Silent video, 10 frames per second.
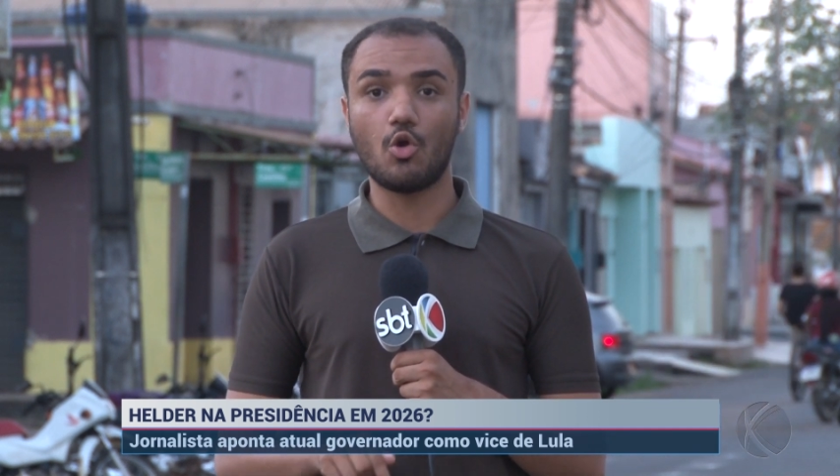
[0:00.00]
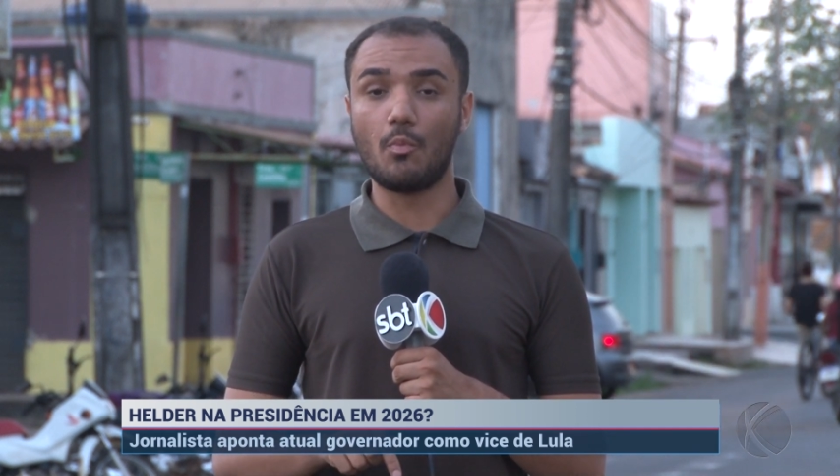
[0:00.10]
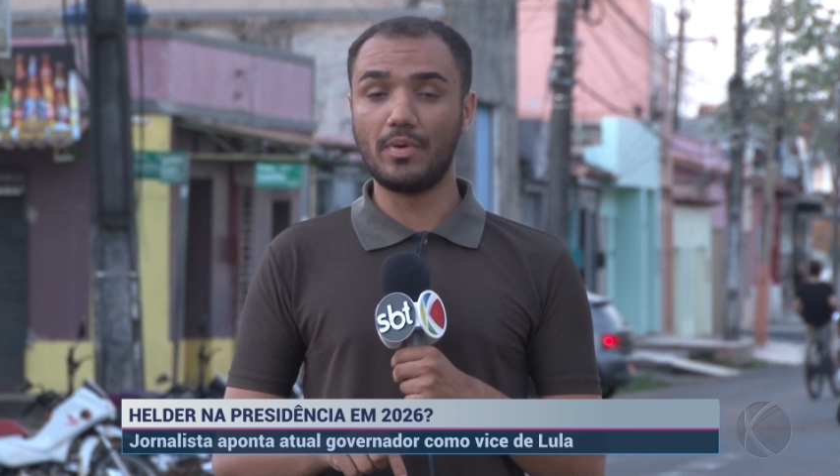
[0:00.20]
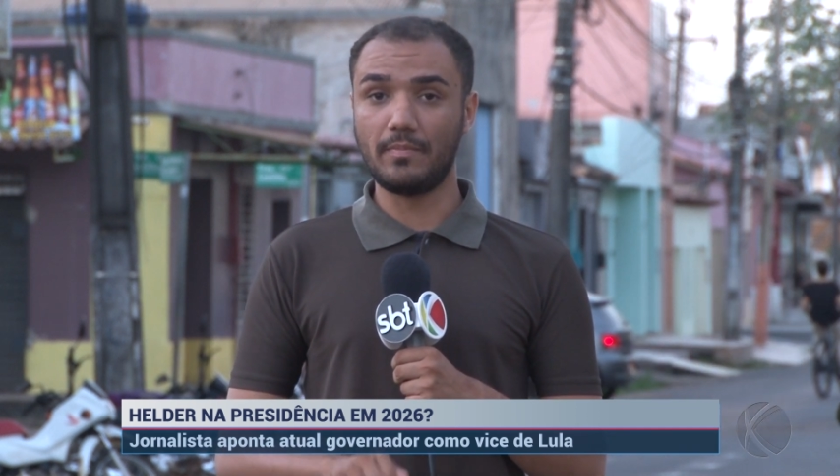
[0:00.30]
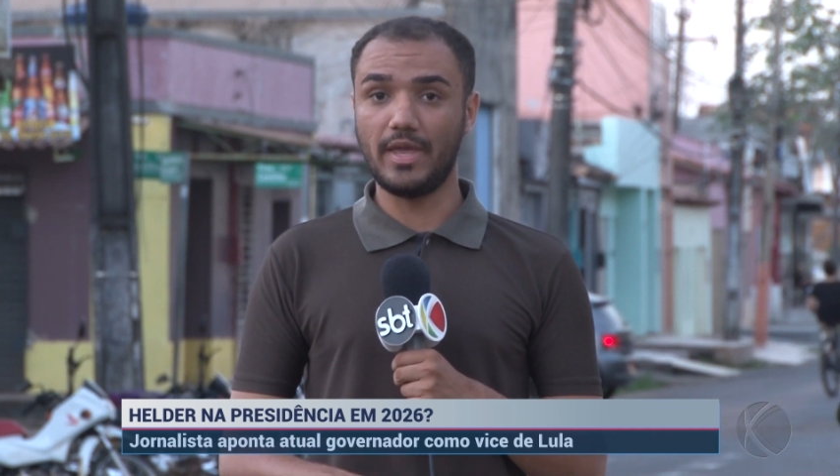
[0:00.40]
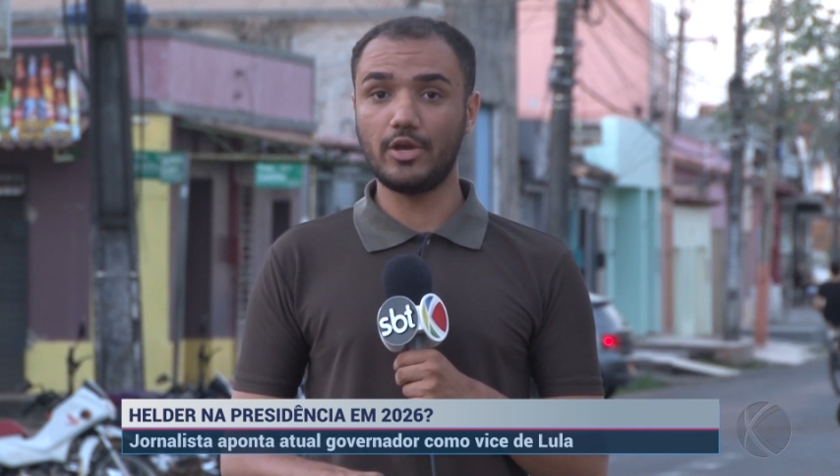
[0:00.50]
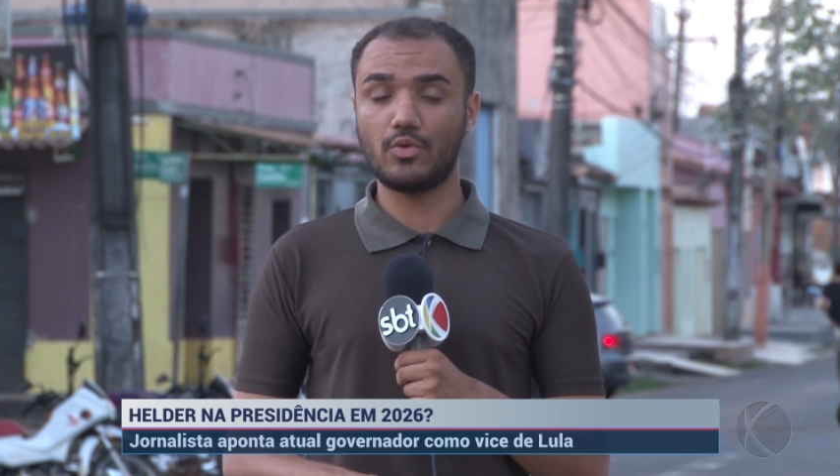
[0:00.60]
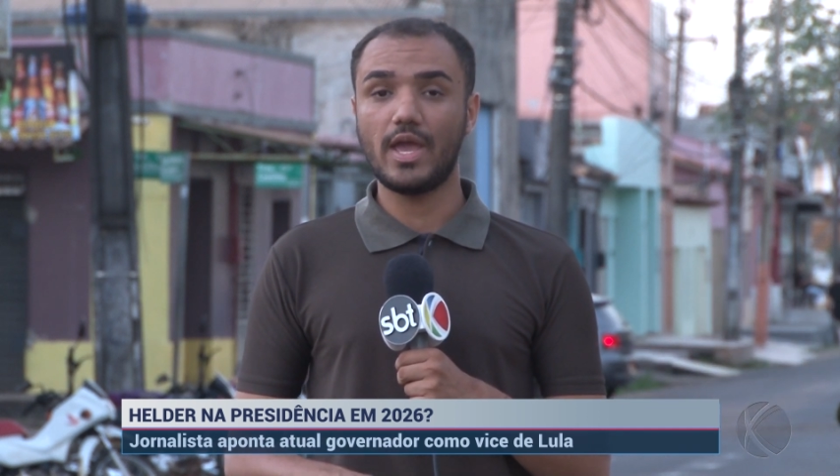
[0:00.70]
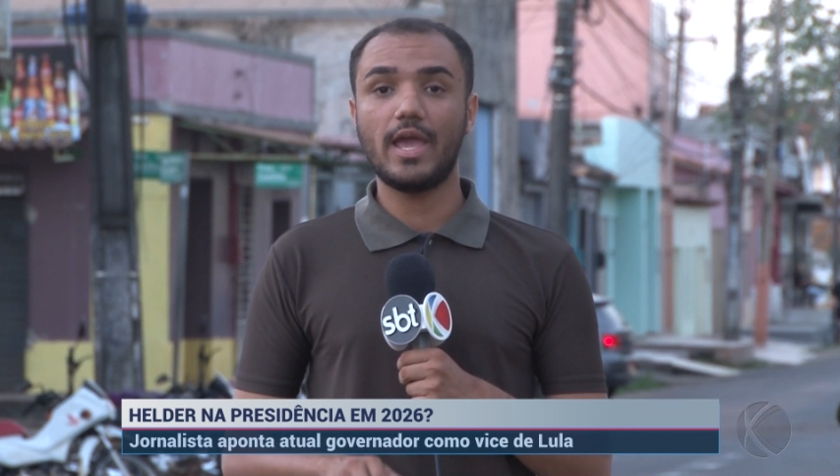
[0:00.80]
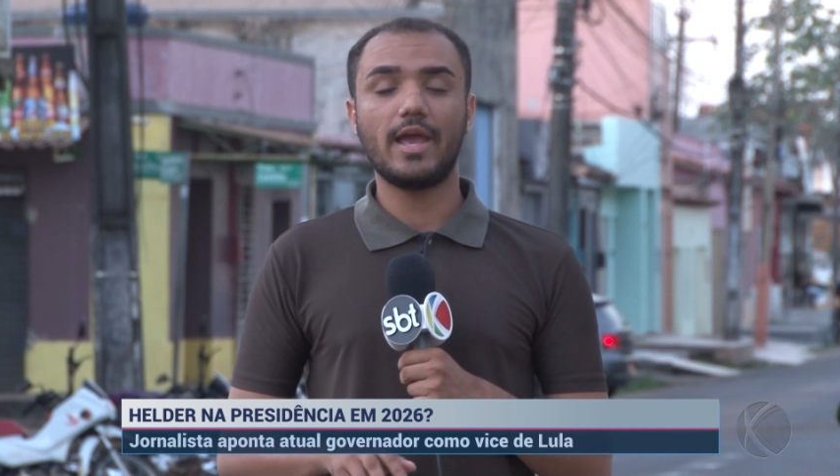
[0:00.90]
O
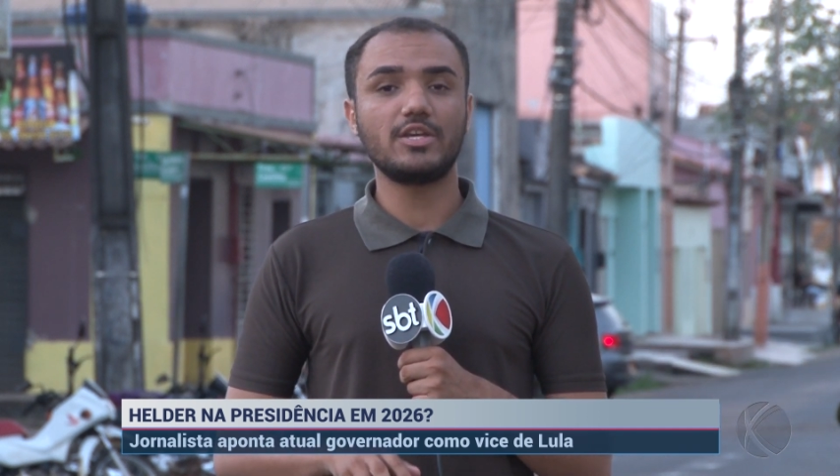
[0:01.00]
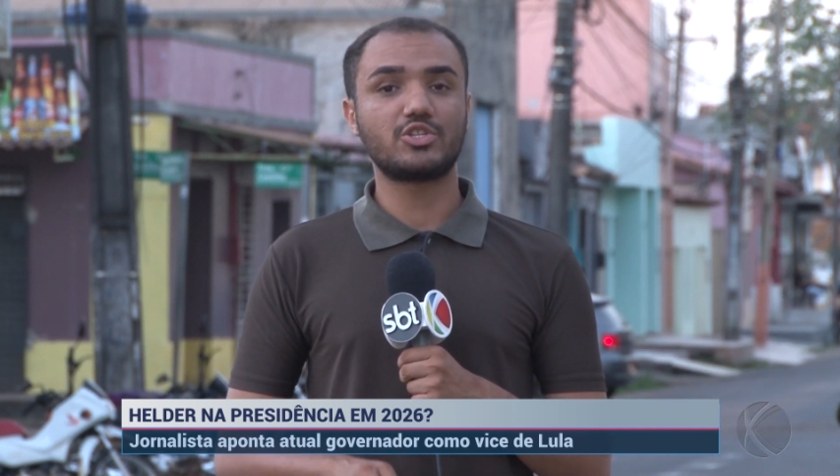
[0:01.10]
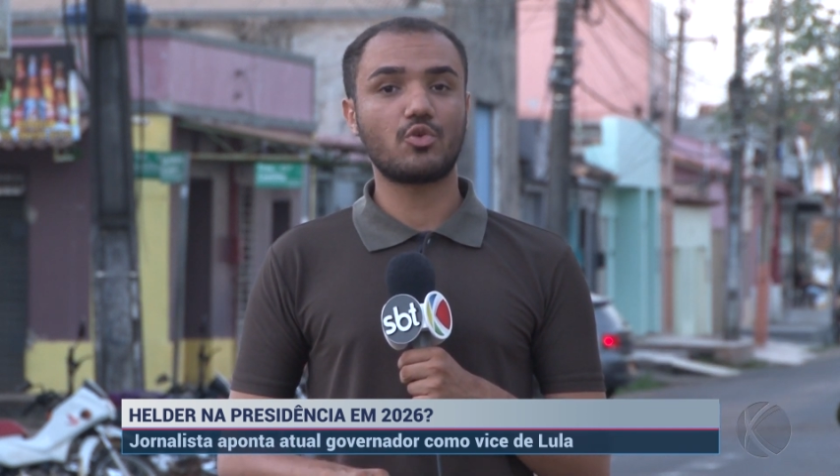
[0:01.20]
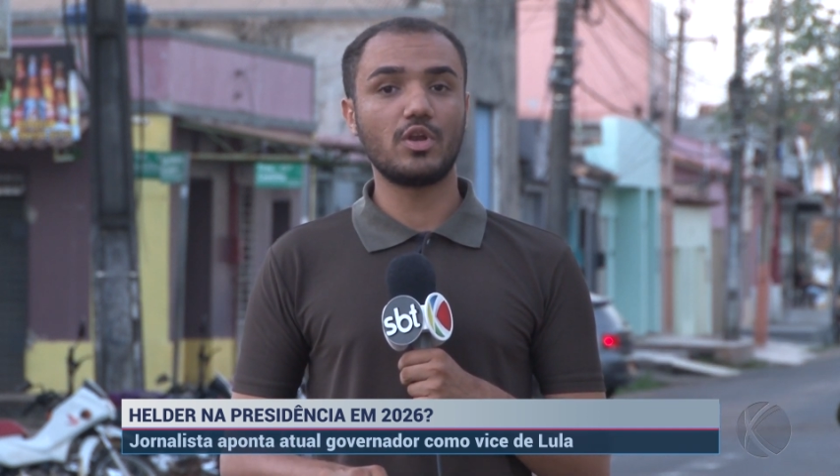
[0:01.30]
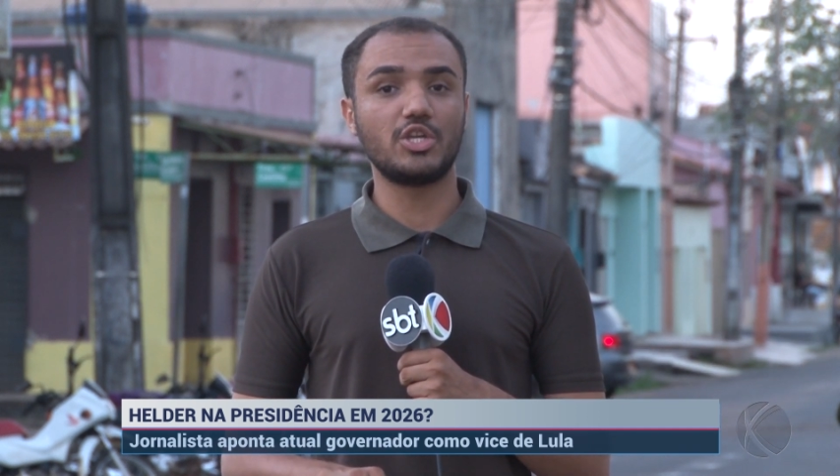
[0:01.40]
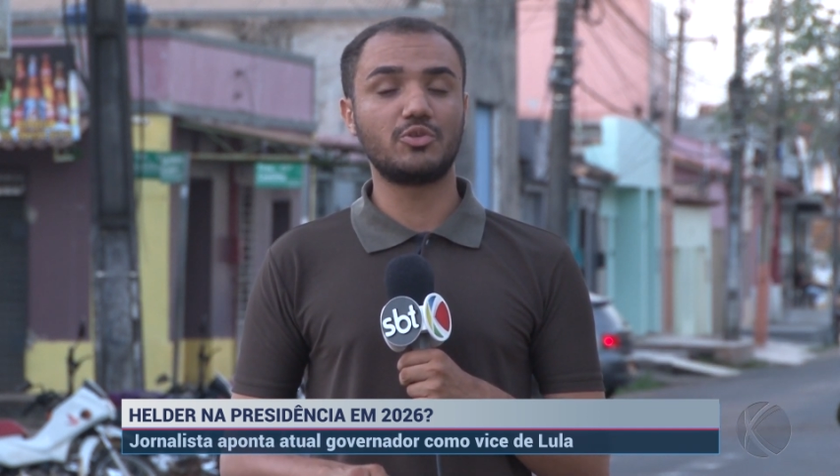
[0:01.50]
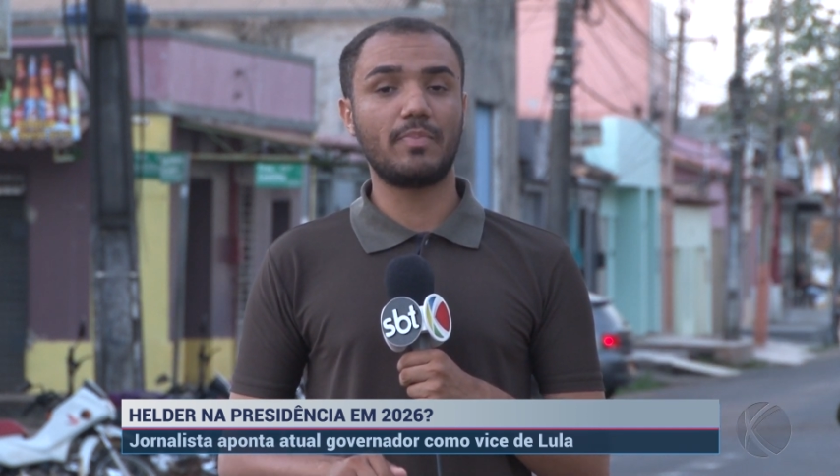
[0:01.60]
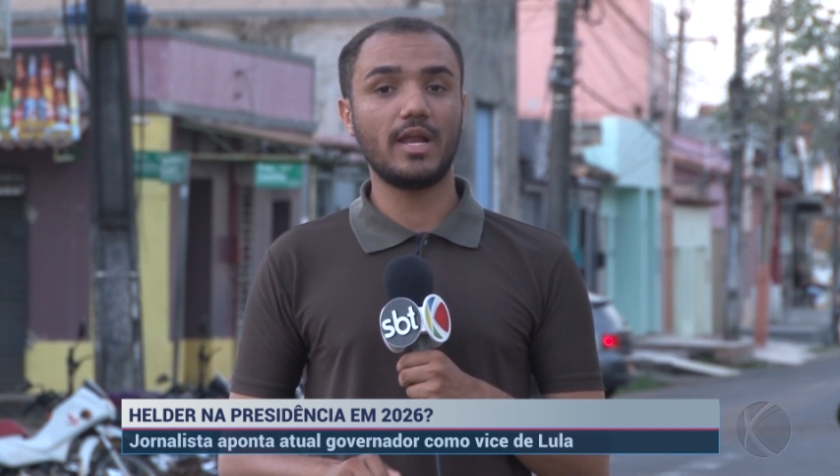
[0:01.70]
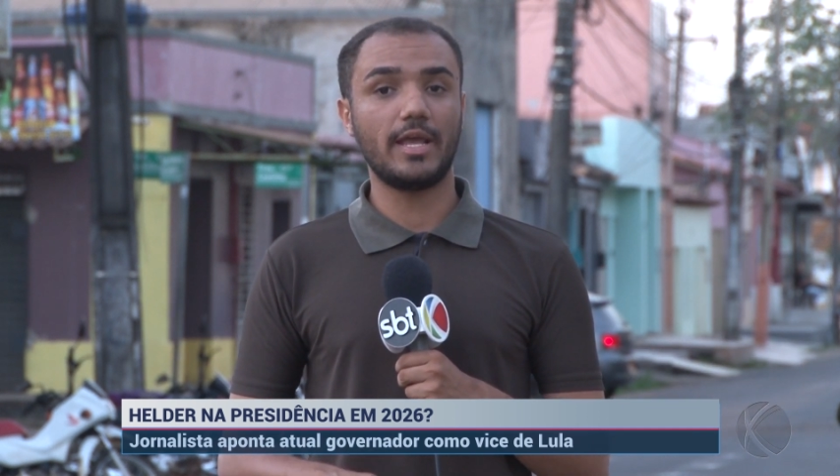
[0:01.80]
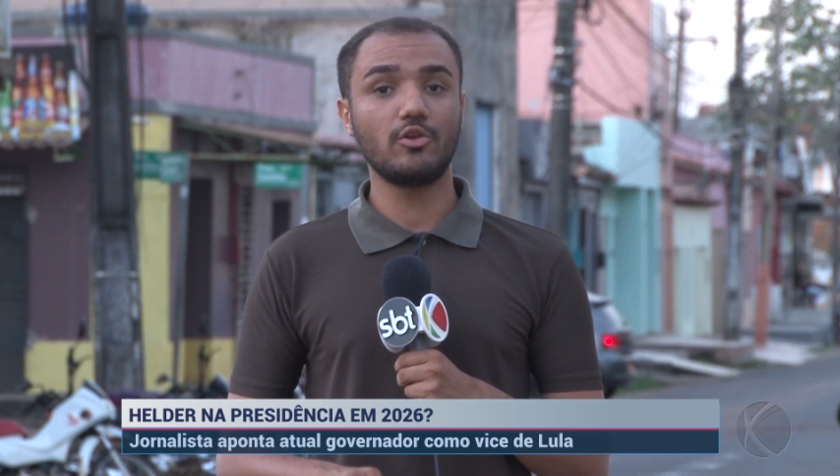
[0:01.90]
primeiro é a escolha de
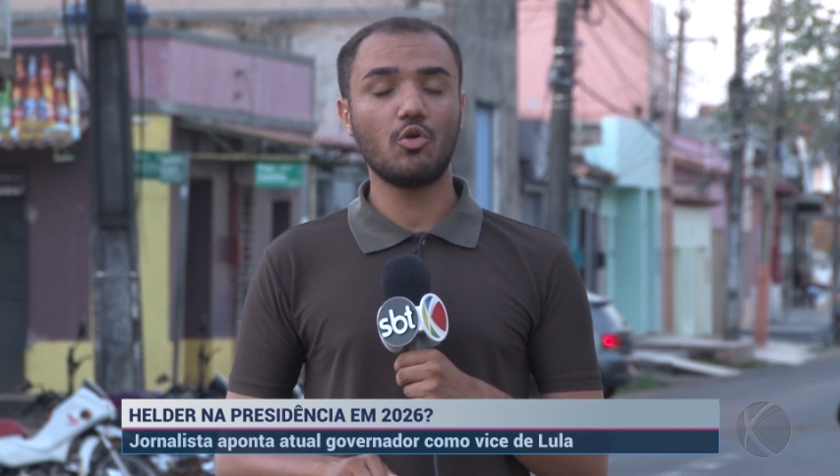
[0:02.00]
Belém